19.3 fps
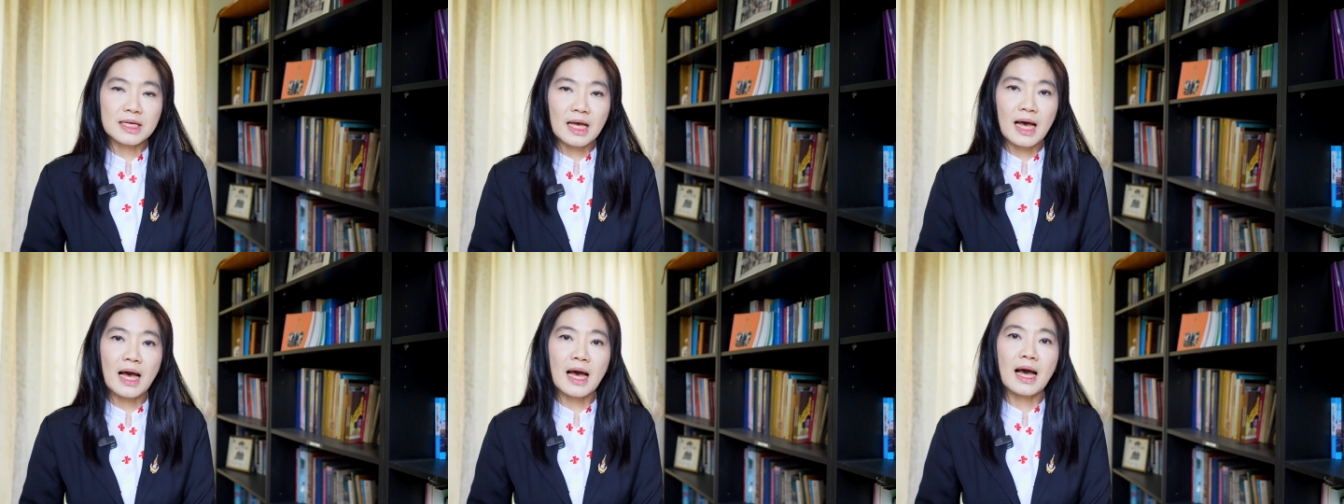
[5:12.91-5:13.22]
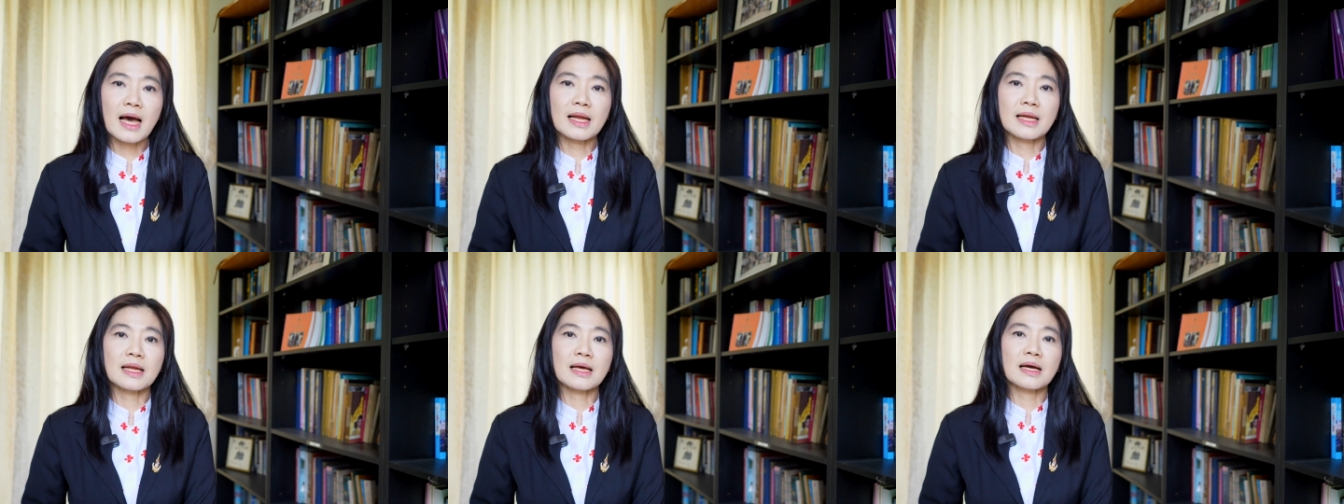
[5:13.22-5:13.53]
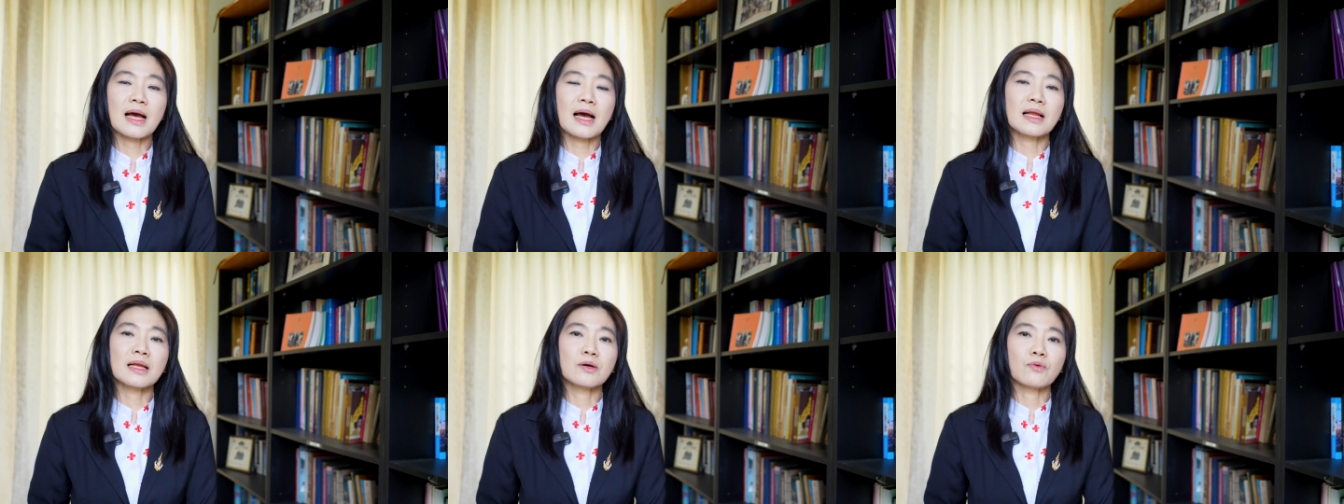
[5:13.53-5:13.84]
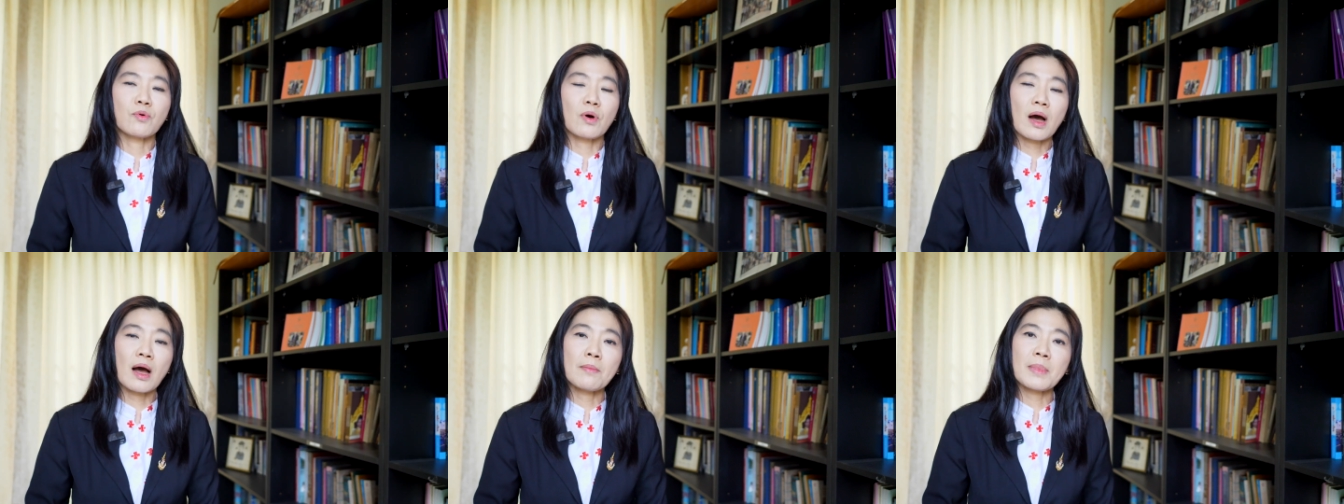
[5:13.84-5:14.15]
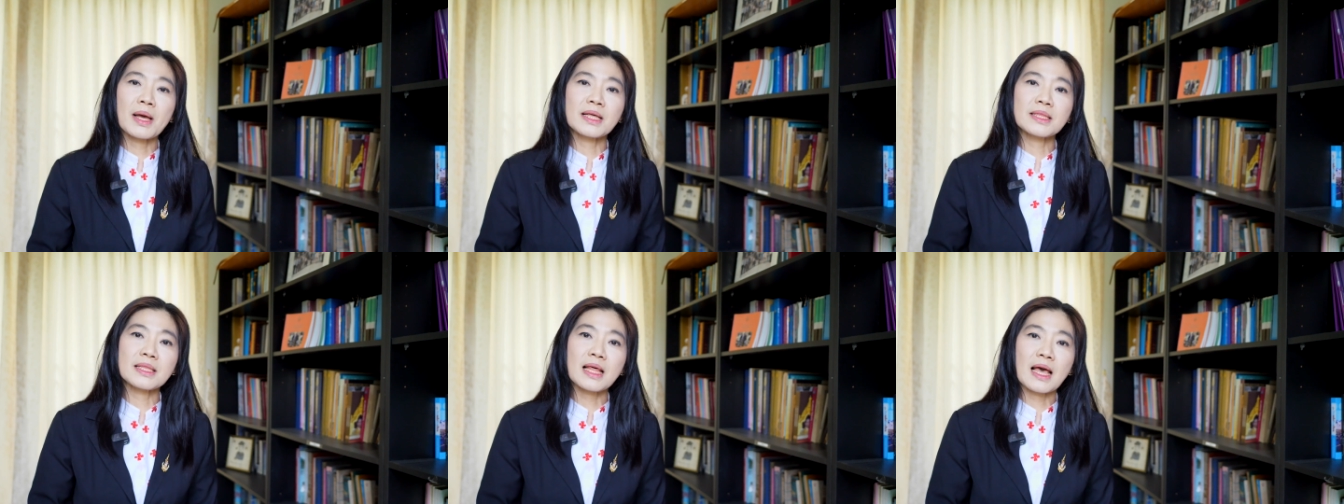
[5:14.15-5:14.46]
ชาตินะคะหรือว่า
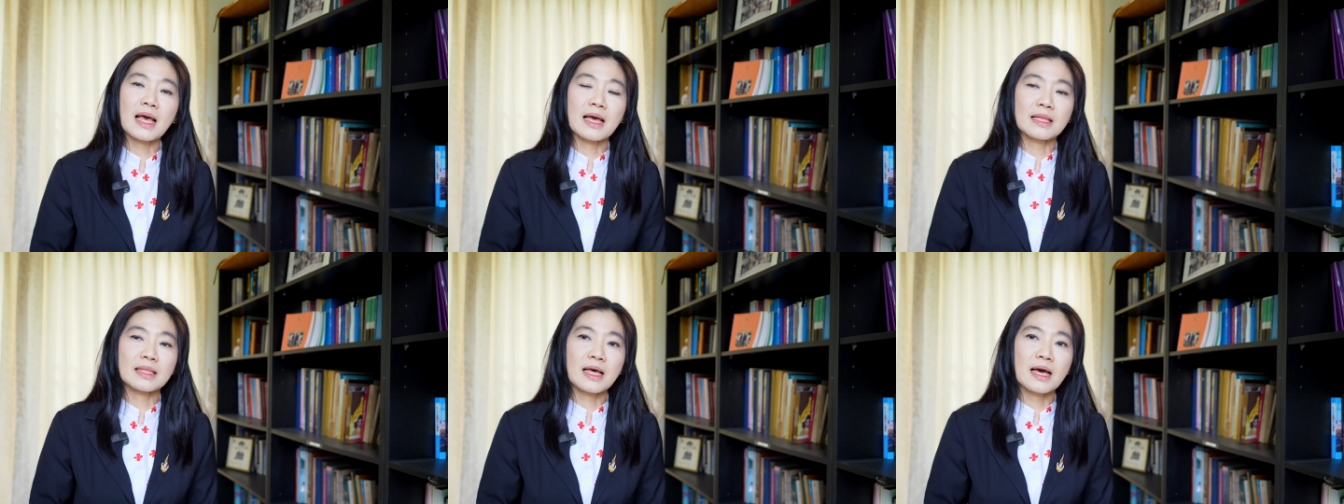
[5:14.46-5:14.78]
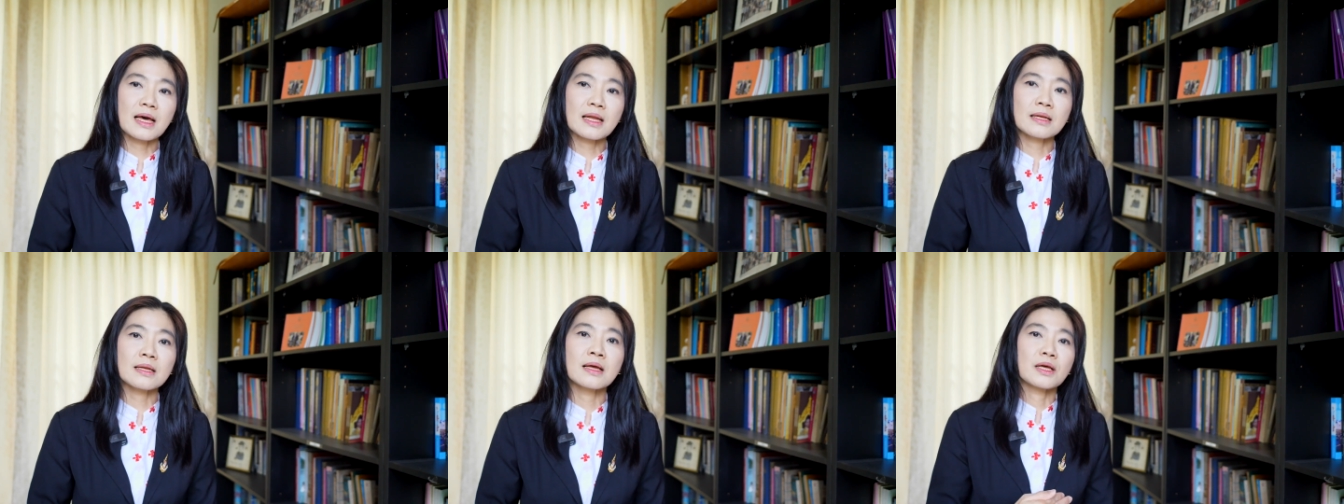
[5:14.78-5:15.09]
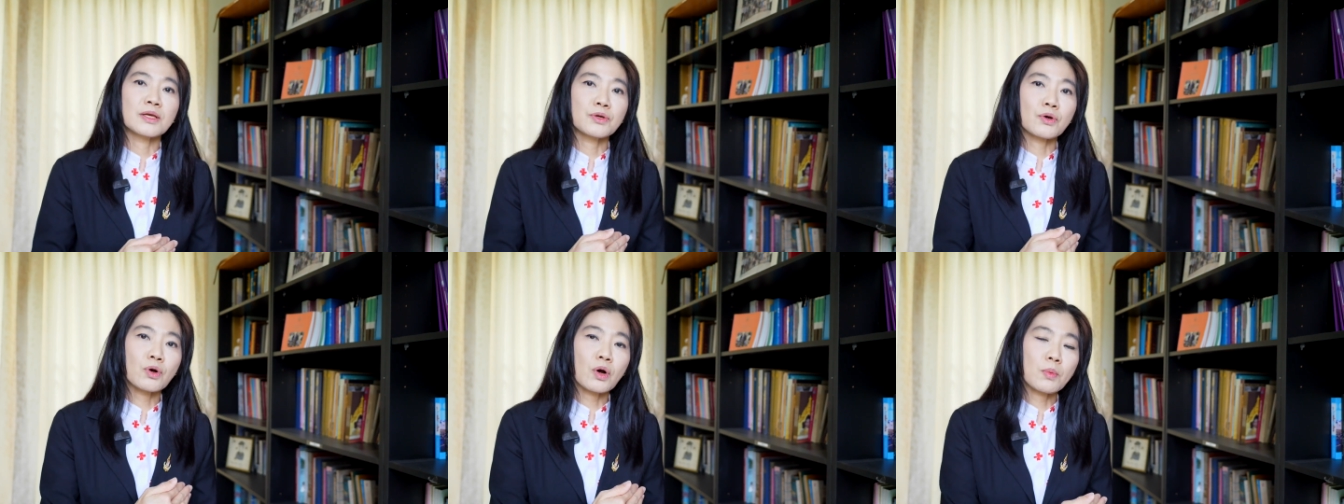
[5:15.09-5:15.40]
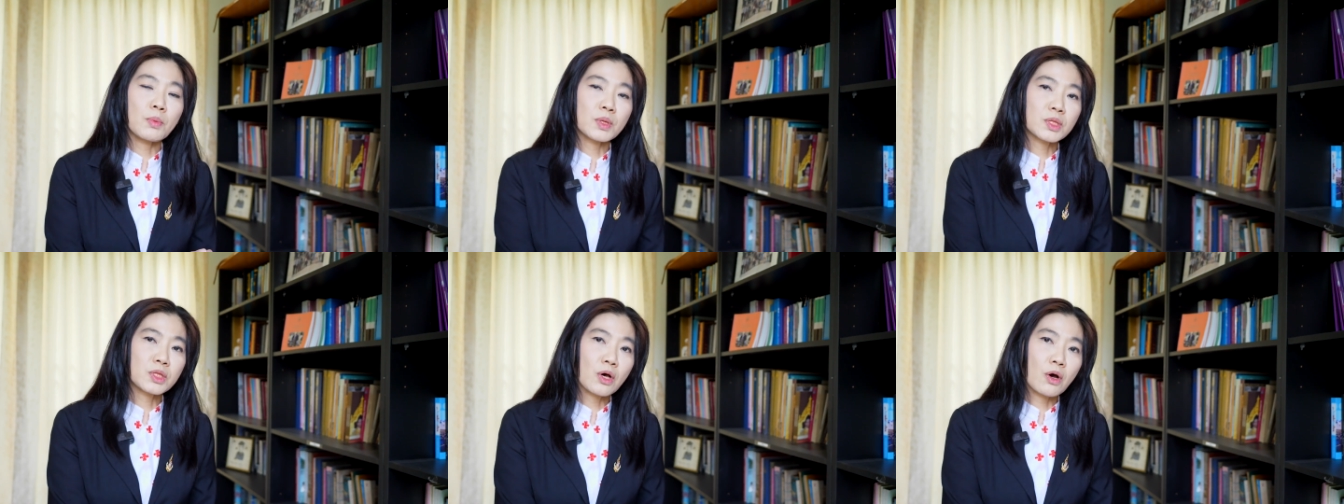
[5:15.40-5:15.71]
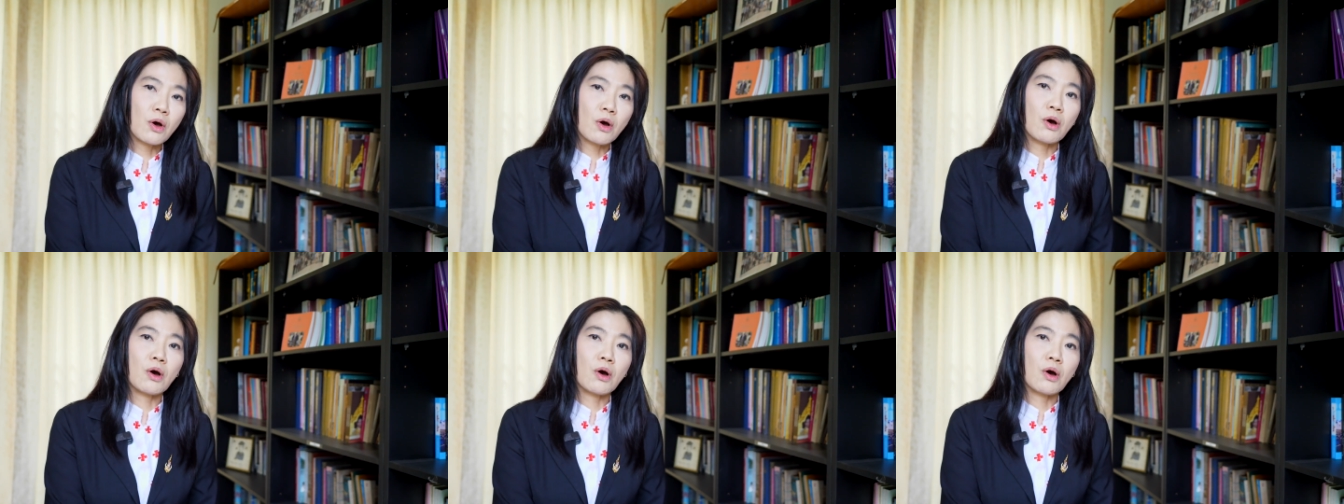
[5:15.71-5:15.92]
แม้แต่ท่านนายกอบต